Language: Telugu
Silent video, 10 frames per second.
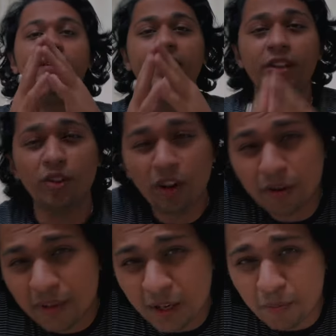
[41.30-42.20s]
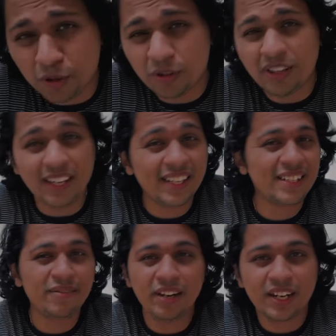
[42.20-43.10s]
నేను నార్మలీ పొద్దున్న
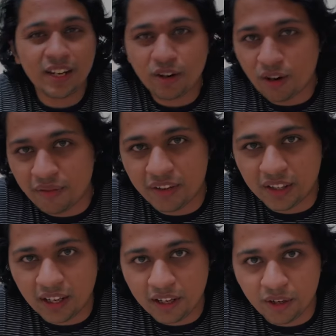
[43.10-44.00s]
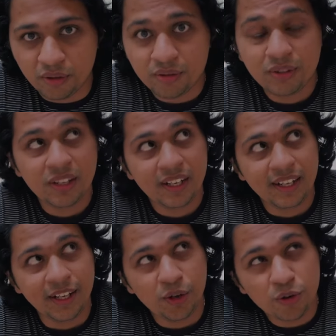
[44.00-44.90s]
లేచిన వెంటనే కాఫీ తాగను
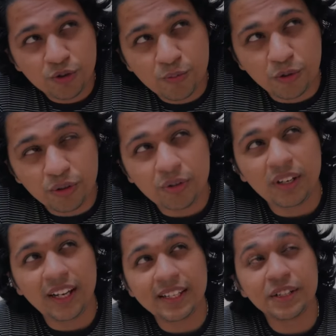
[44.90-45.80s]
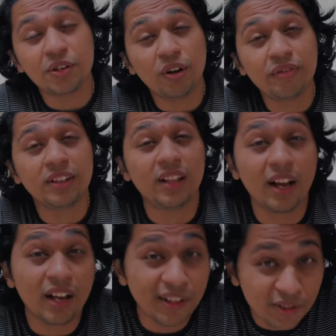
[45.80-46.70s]
ఈరోజు పొద్దున్న లేచి కాఫీ
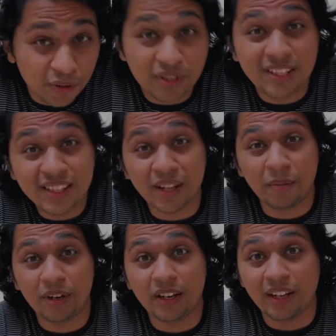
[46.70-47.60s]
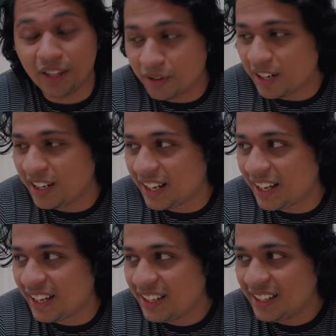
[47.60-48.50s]
తాగాల్సి వచ్చిందనమాట ఎందుకంటే
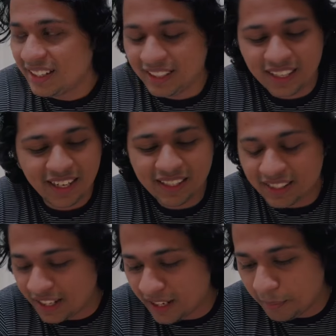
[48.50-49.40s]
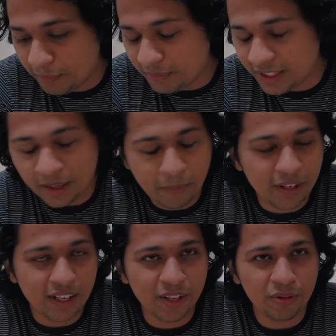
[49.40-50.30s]
నేను నైట్ సరిగ్గా
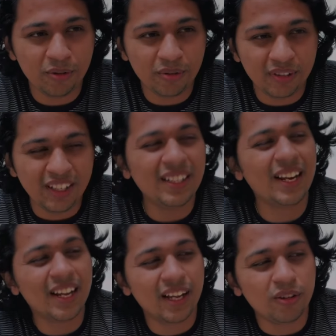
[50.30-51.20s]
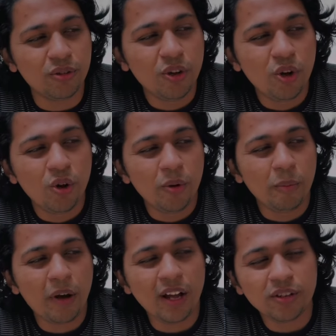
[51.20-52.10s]
నిద్రపట్టలేదు నిందనే కాదు
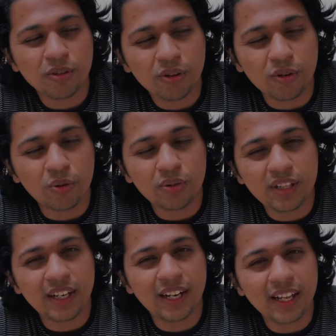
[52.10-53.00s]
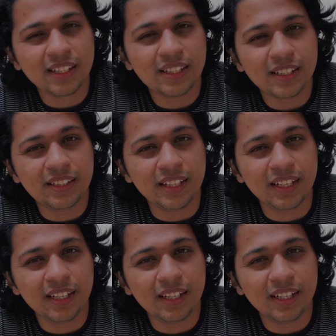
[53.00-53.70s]
పాస్ట్ ఒక టూ త్రీ డేస్ నుంచి